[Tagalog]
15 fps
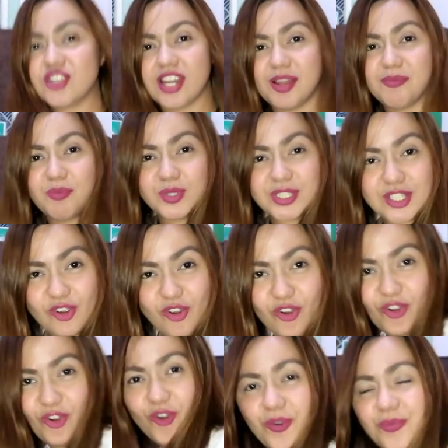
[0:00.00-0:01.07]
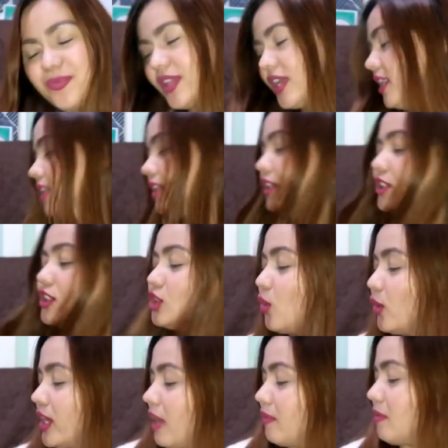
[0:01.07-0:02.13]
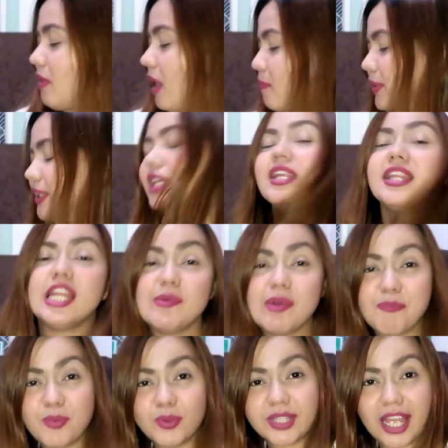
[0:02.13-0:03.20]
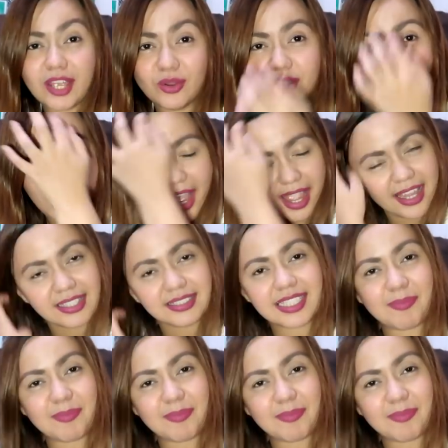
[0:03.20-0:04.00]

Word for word: Yan lang po si Coco. So, ayan. Yung mga padala na naman po tayo, guys.